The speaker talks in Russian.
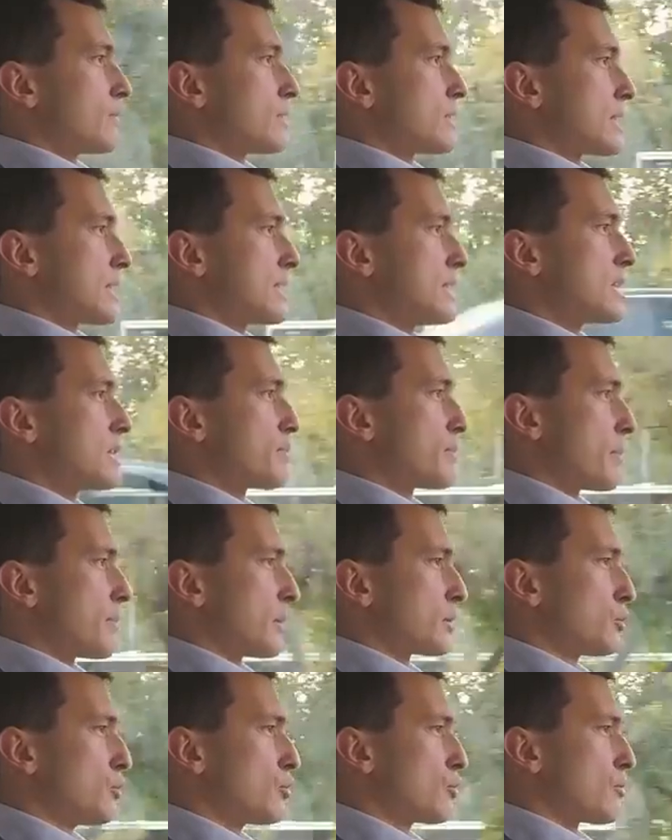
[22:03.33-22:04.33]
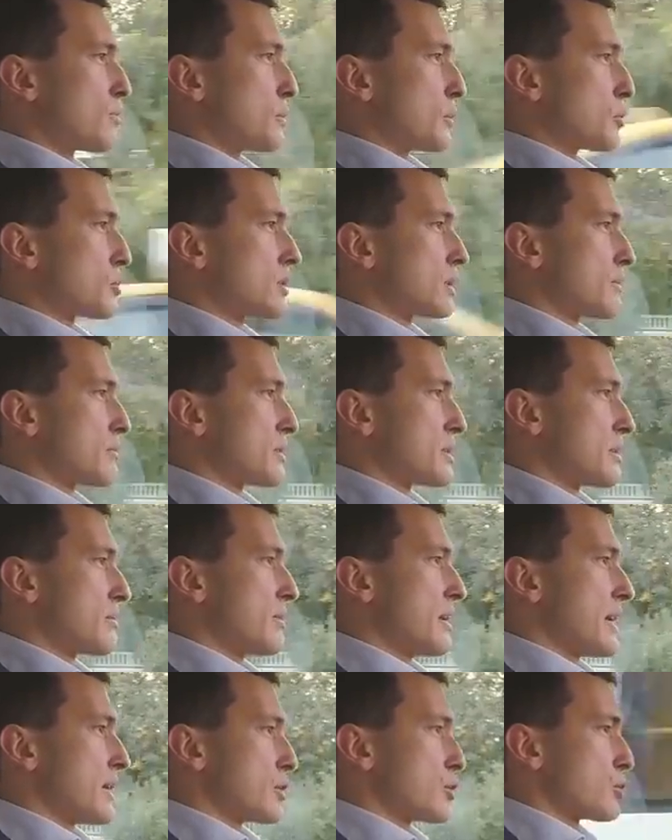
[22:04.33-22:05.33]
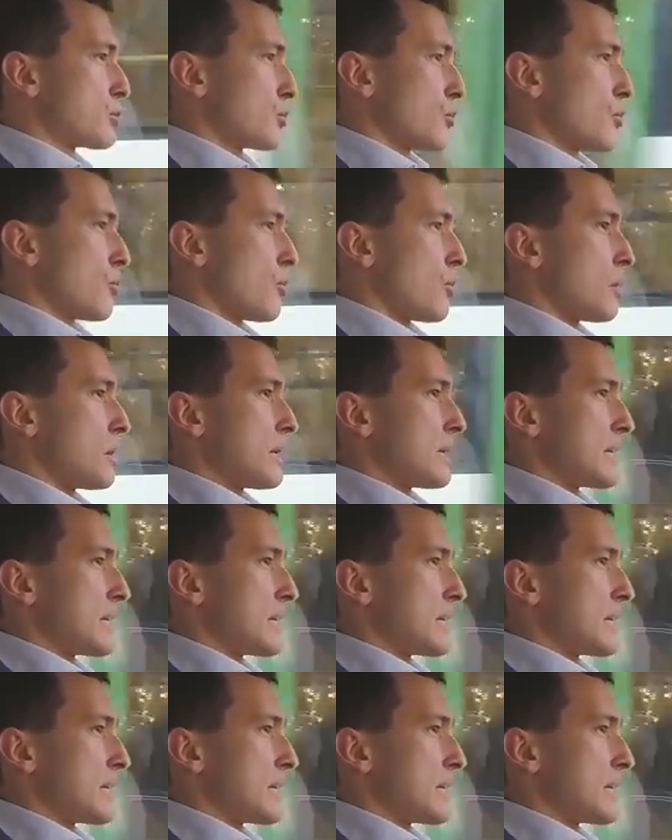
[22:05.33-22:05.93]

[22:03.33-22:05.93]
Соседи по потоку просто понимают, что